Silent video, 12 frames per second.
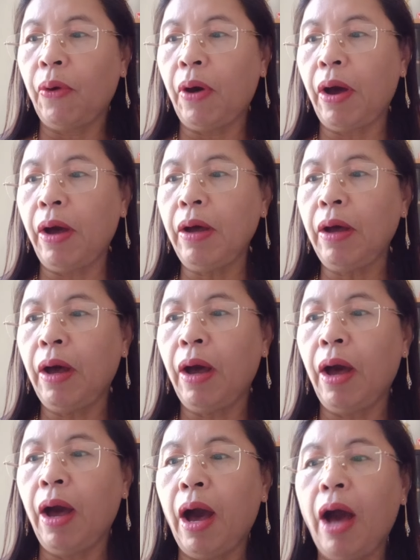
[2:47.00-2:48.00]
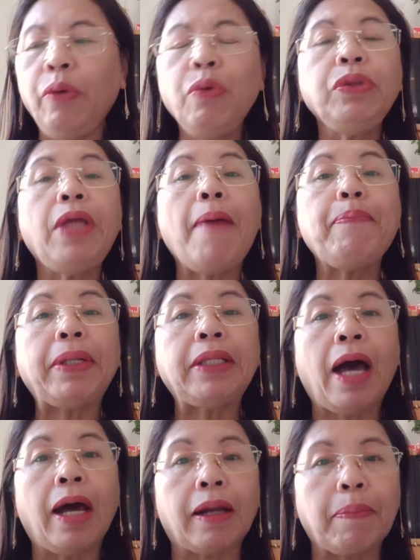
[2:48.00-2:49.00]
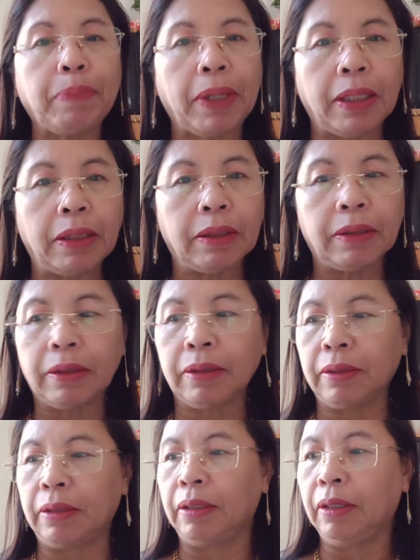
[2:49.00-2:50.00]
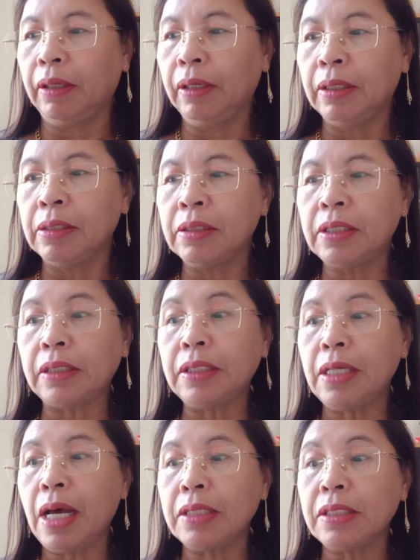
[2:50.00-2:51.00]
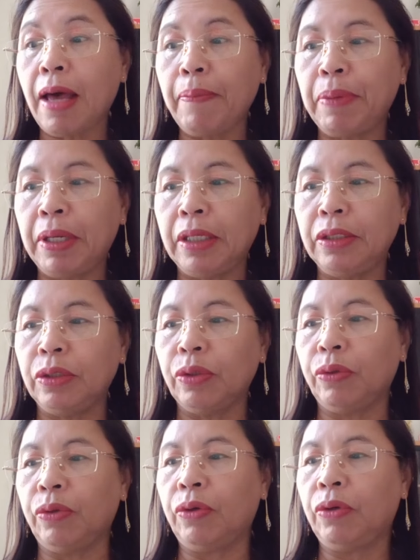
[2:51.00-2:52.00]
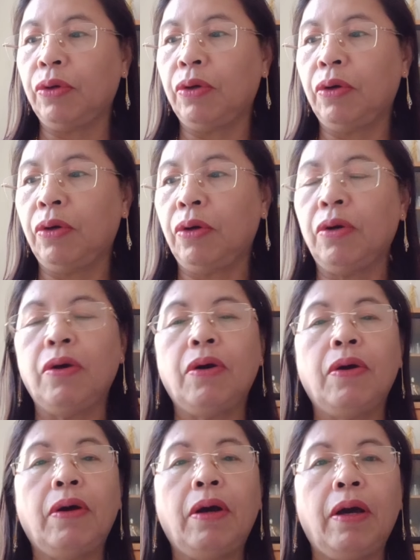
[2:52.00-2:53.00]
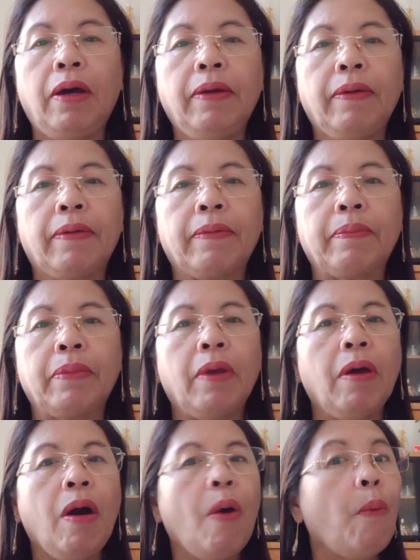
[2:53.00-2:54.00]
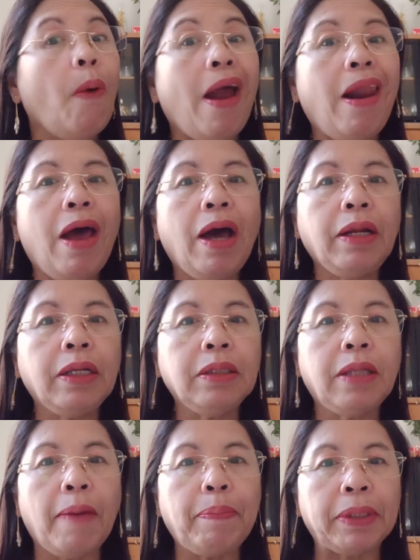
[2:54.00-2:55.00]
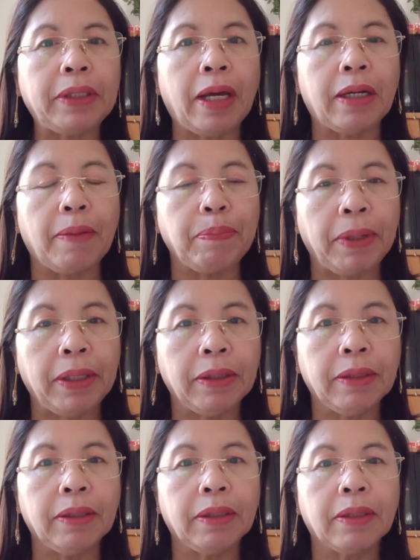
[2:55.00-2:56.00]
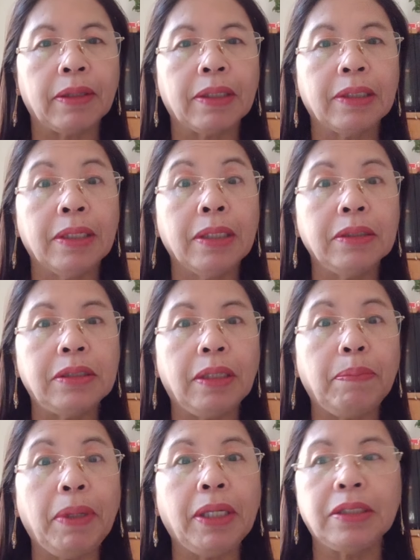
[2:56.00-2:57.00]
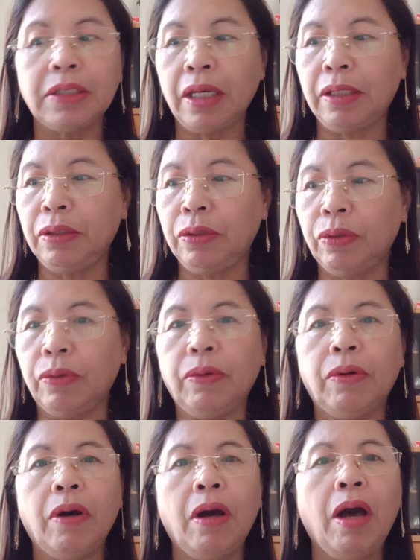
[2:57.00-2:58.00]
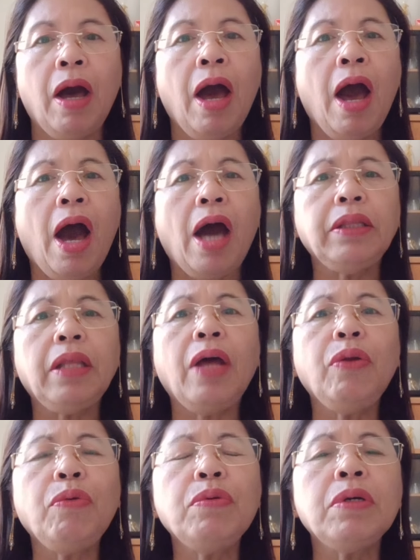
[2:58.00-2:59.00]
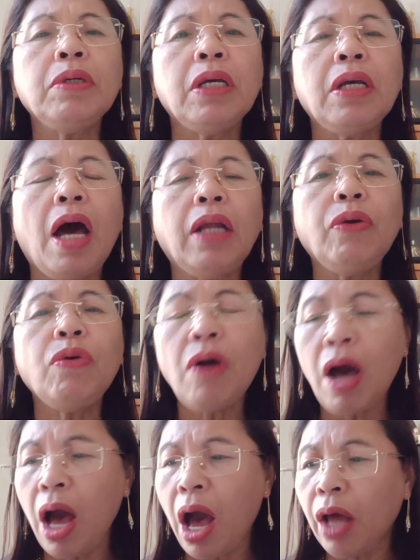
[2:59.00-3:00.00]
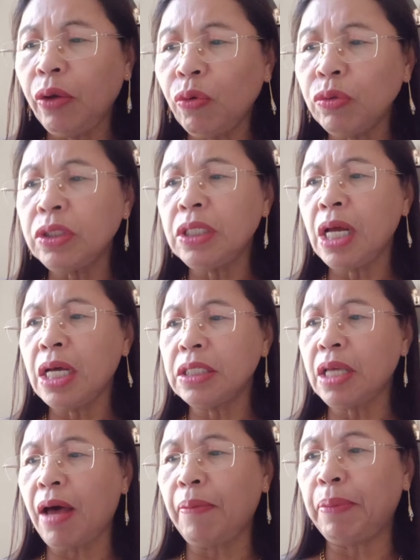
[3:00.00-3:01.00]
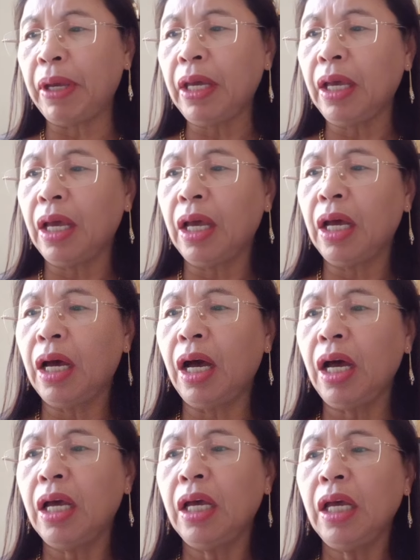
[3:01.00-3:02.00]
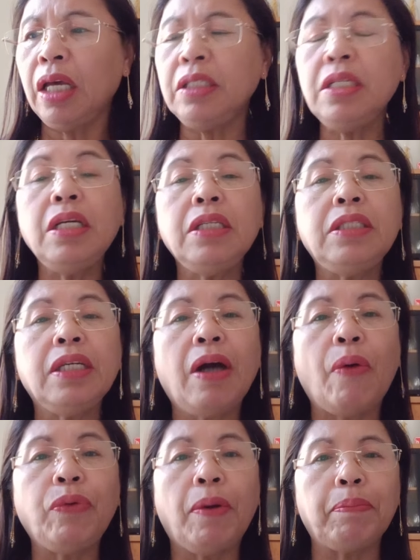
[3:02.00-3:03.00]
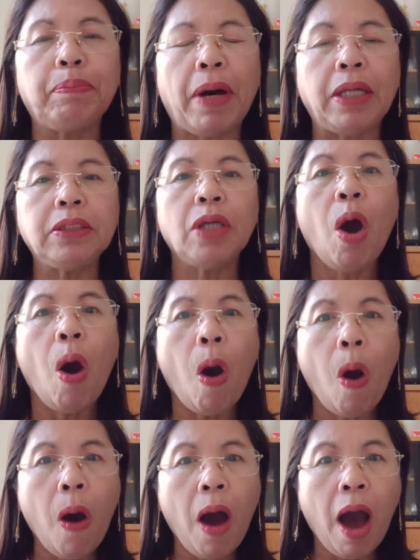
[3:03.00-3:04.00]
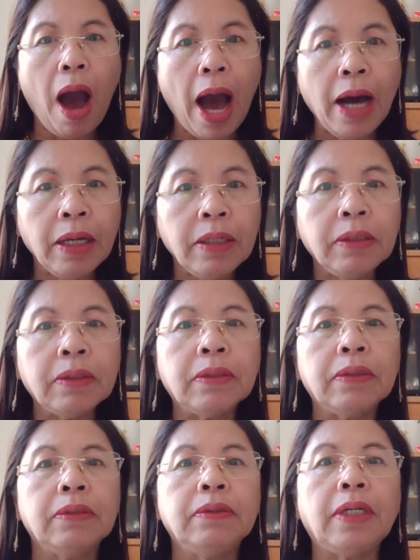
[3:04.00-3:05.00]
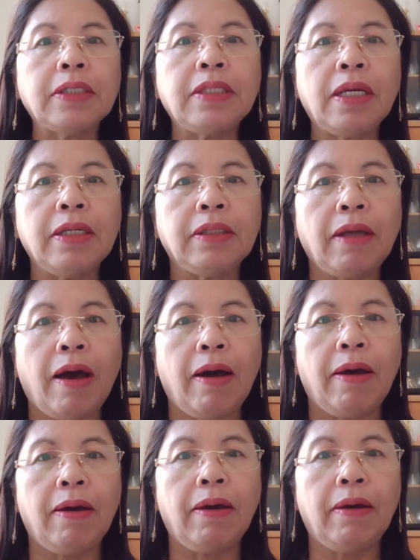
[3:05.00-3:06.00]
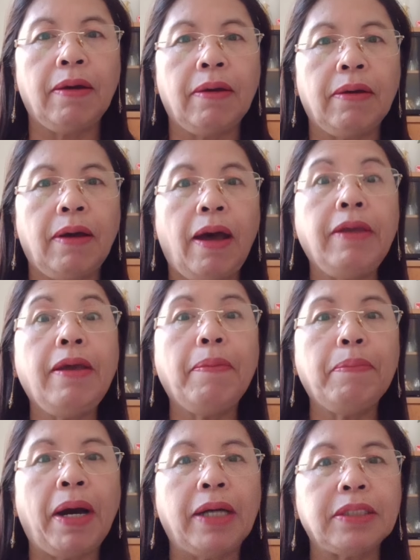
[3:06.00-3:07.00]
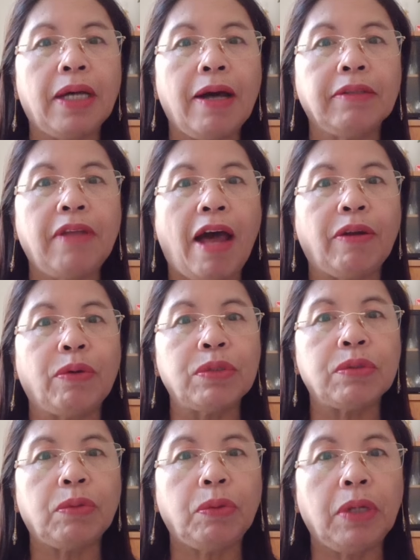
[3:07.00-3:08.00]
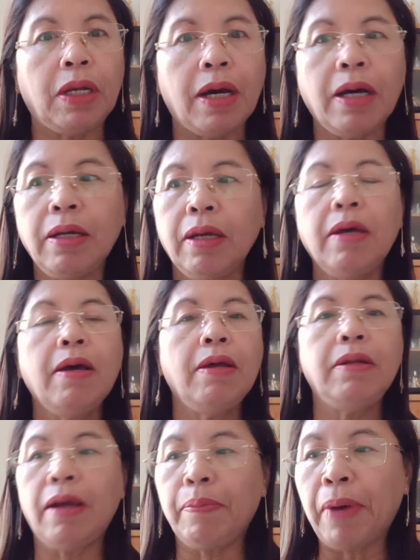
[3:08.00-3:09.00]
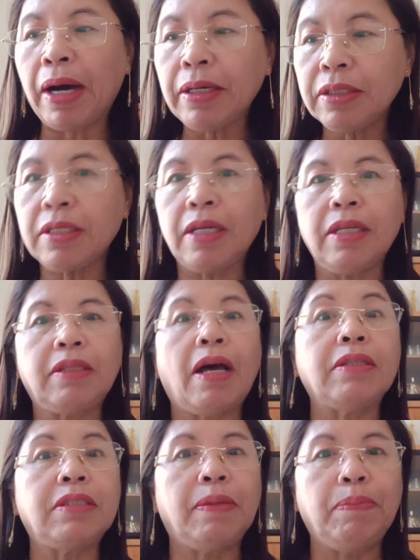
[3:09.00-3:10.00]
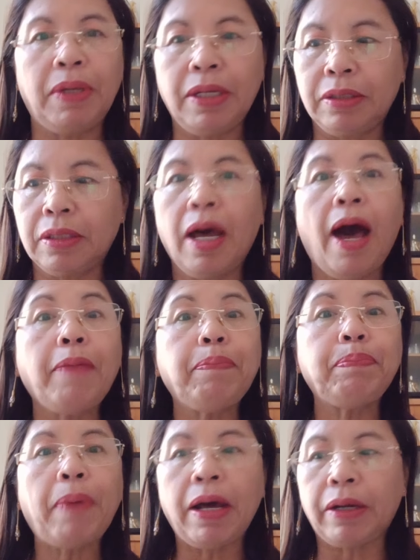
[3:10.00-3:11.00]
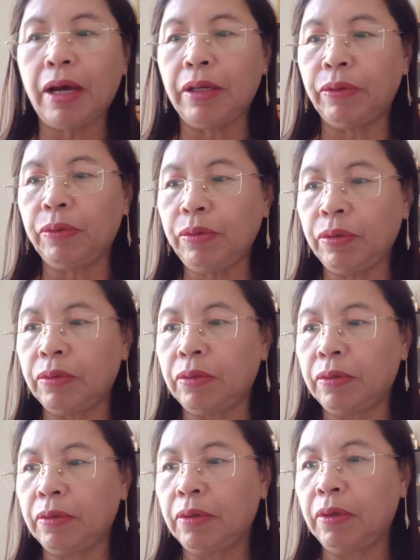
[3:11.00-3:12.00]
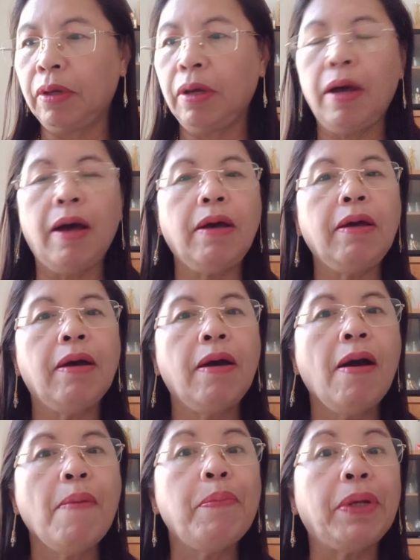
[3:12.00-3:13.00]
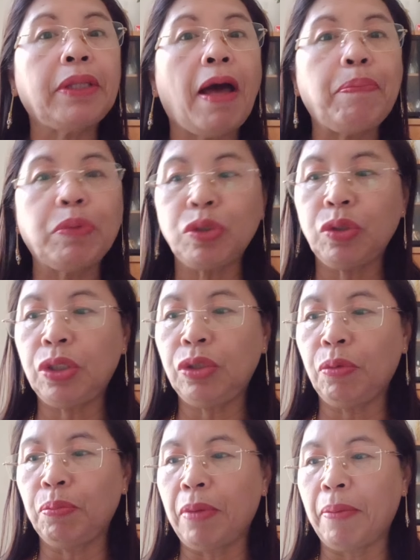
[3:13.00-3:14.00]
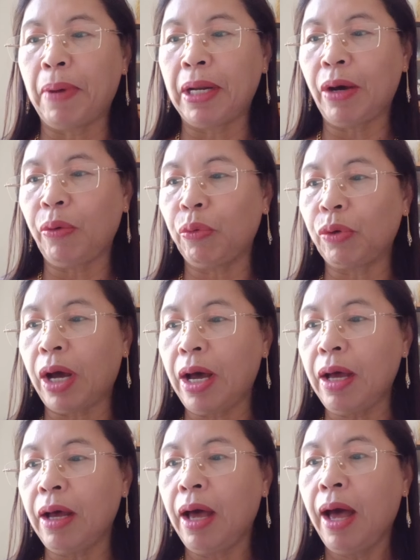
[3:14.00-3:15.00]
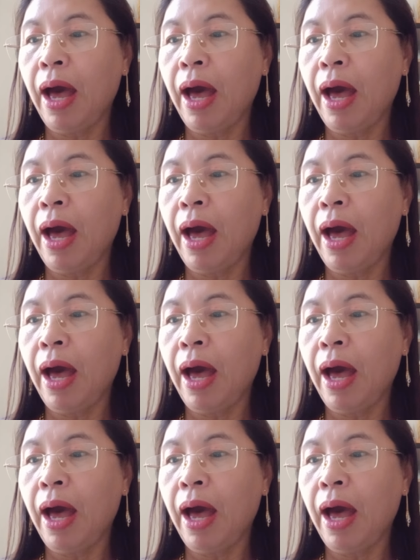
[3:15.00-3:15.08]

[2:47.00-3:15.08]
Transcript: Ha? Anong dapat harapin sa sinasabi ninyo? Ha? Wala nang dapat harapin si Mig sa inyo. At anong anong anong sinasabi? Ha? sinisigaw ng fans o ang nagsalita ay ang mga sakang dahil gusto nila na magsalita si Migs at para ano? Ha? Matapos ninyong mabalaura?